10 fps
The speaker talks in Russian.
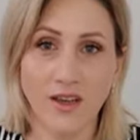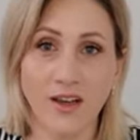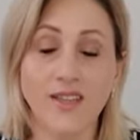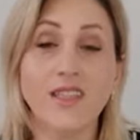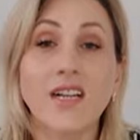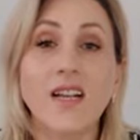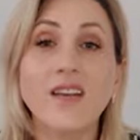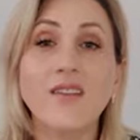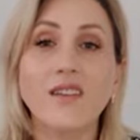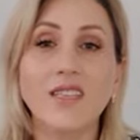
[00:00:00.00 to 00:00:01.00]

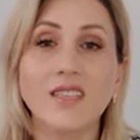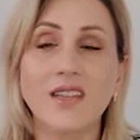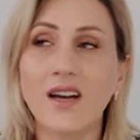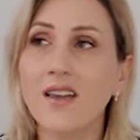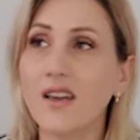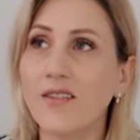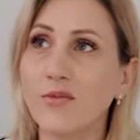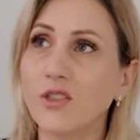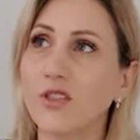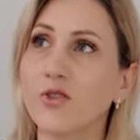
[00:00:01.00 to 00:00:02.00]
Контролируйте, да, я вам
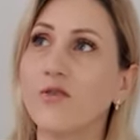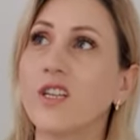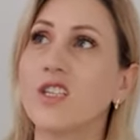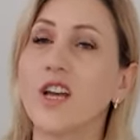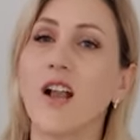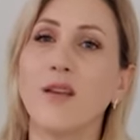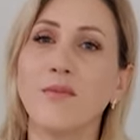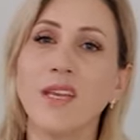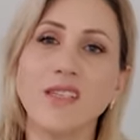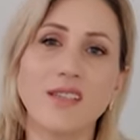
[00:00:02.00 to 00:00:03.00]
скажу, в начале
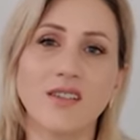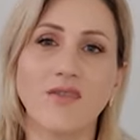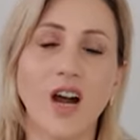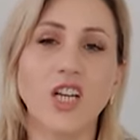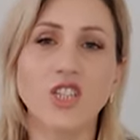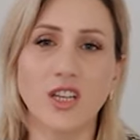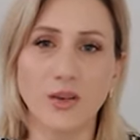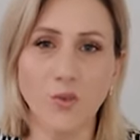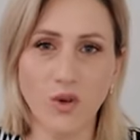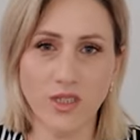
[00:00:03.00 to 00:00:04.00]
месяца ваши
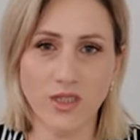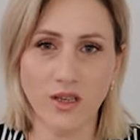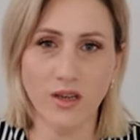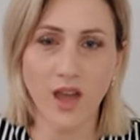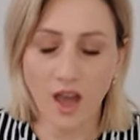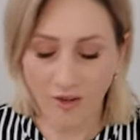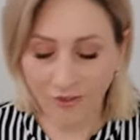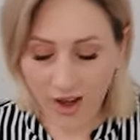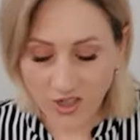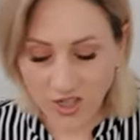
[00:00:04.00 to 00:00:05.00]
эмоции,
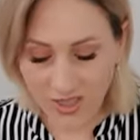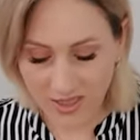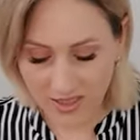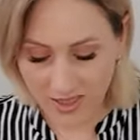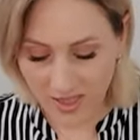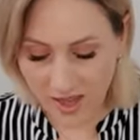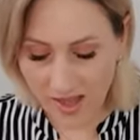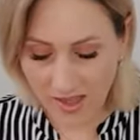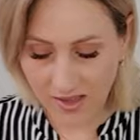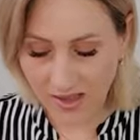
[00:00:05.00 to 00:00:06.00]
ваше
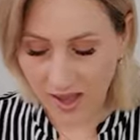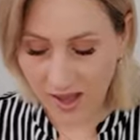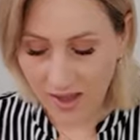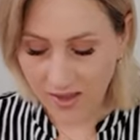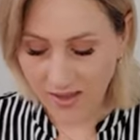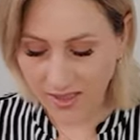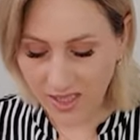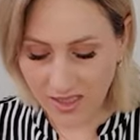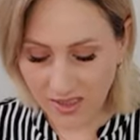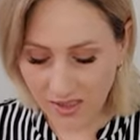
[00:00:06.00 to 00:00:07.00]
состояние, да,
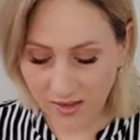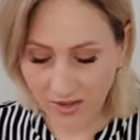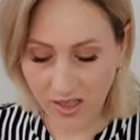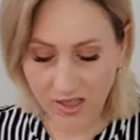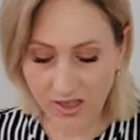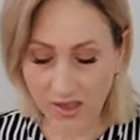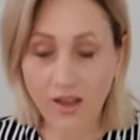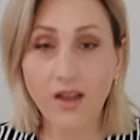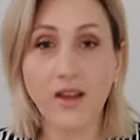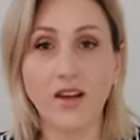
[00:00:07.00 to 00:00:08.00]
знаете, как говорите,
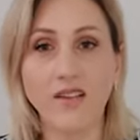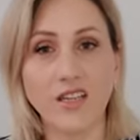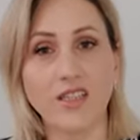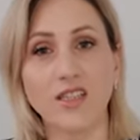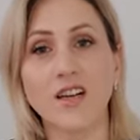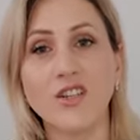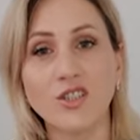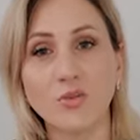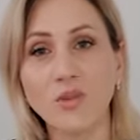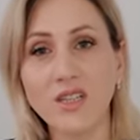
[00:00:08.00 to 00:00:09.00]
говорится,
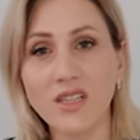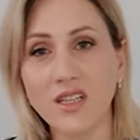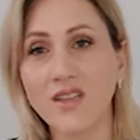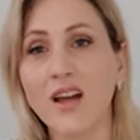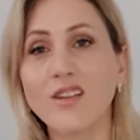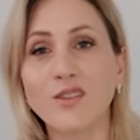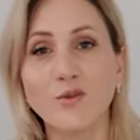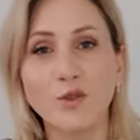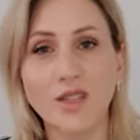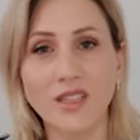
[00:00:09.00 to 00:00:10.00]
наши мысли, наша
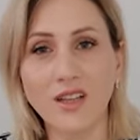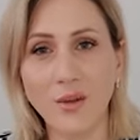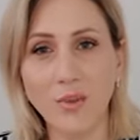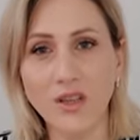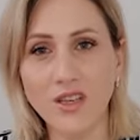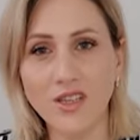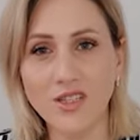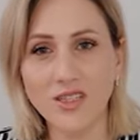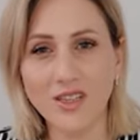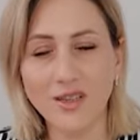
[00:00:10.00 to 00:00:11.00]
вот эта
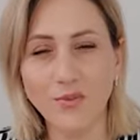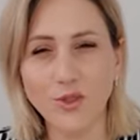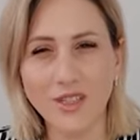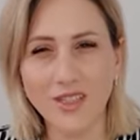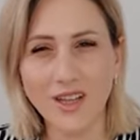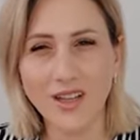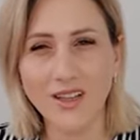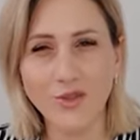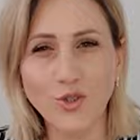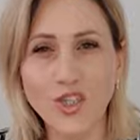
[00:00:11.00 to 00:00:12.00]
апатическая пустота на
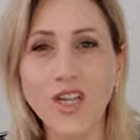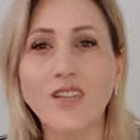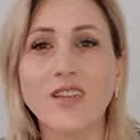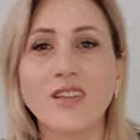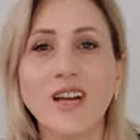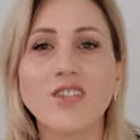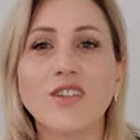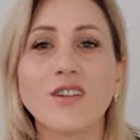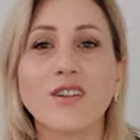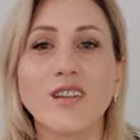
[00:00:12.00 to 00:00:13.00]
душе, это
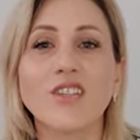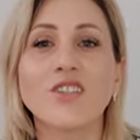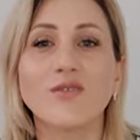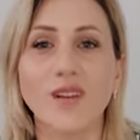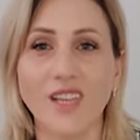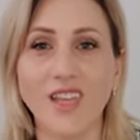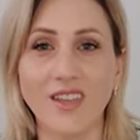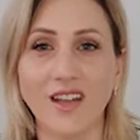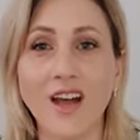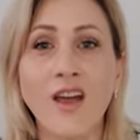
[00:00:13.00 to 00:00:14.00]
наши, наши враги,
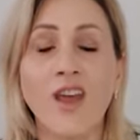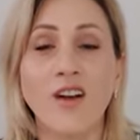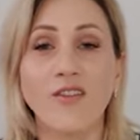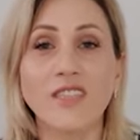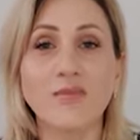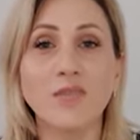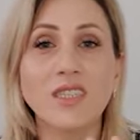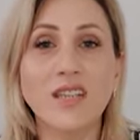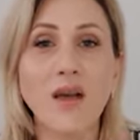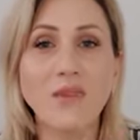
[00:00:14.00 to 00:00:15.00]
да, мы
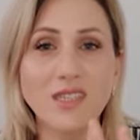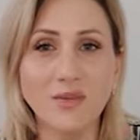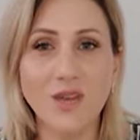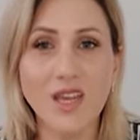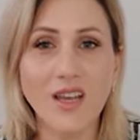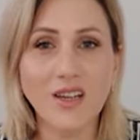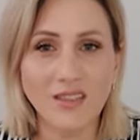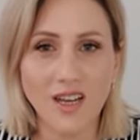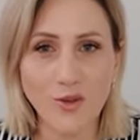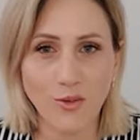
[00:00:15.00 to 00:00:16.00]
сами себе их
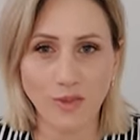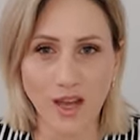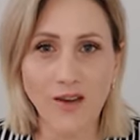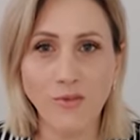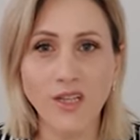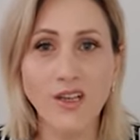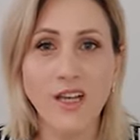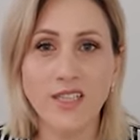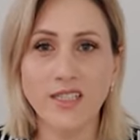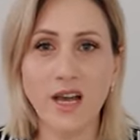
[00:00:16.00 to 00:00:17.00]
даем, да, мы
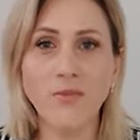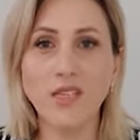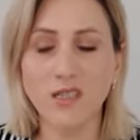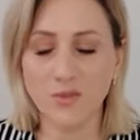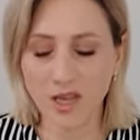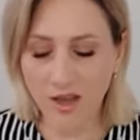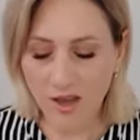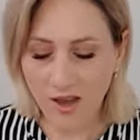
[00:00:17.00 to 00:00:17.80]
сами себе